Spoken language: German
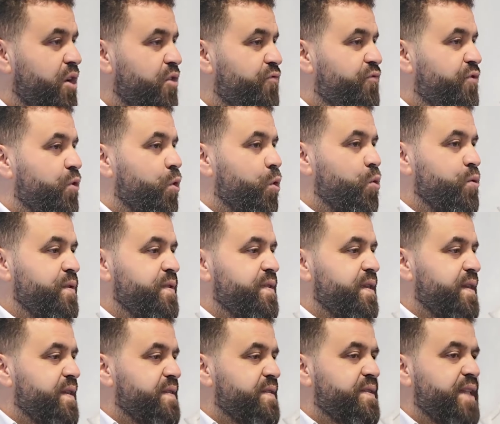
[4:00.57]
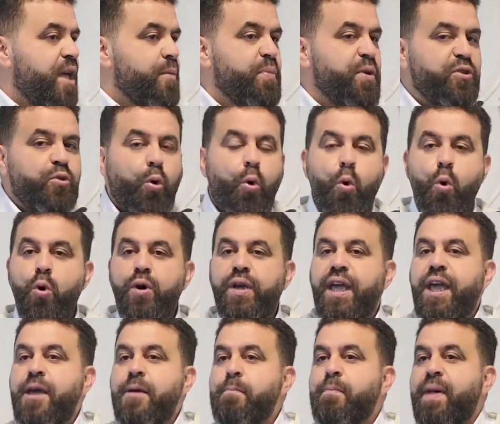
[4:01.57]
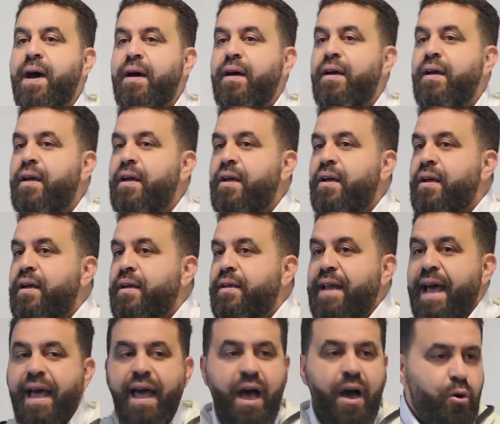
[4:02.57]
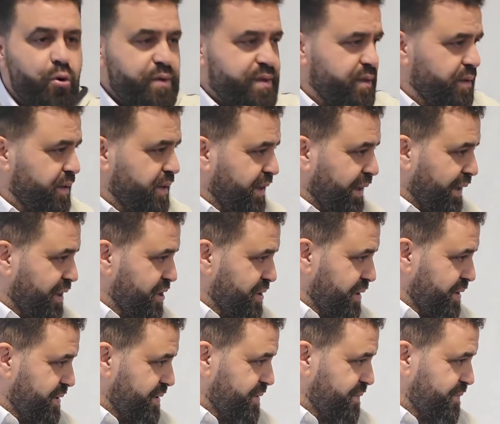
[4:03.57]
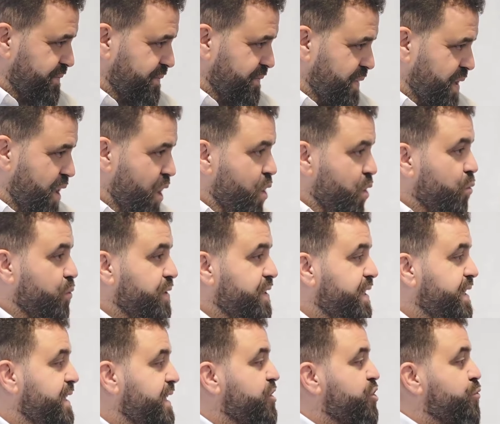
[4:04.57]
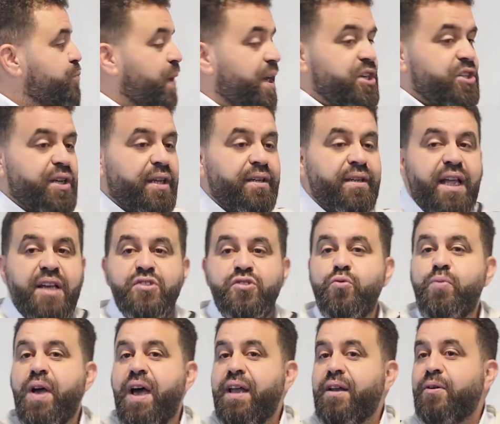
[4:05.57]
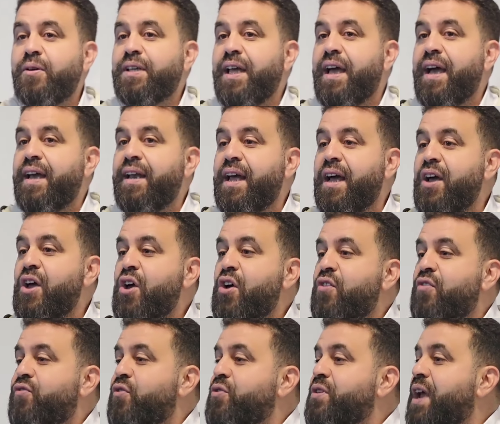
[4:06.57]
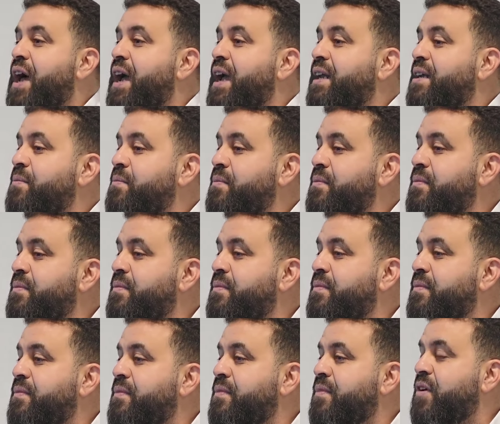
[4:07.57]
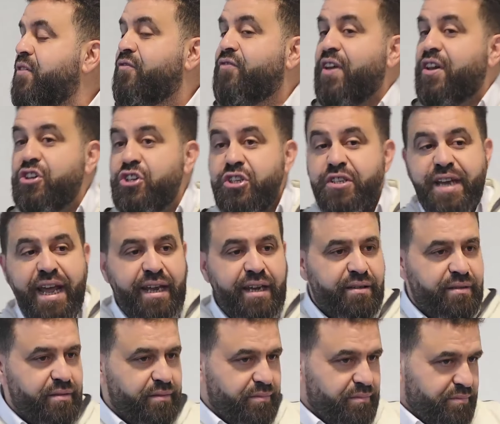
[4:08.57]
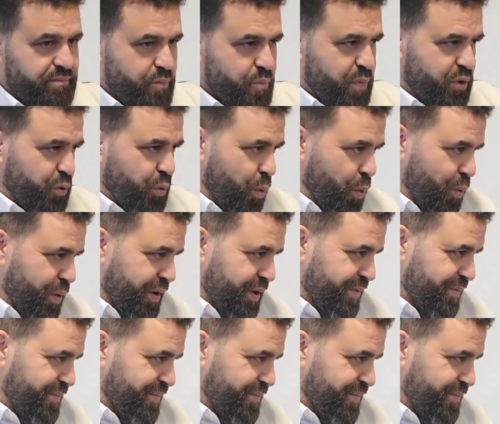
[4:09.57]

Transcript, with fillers: Für uns ist der Betrug immer nach außen gerichtet. Und hier spricht Allah subhanahu wa ta'ala von einem versteckten Betrug.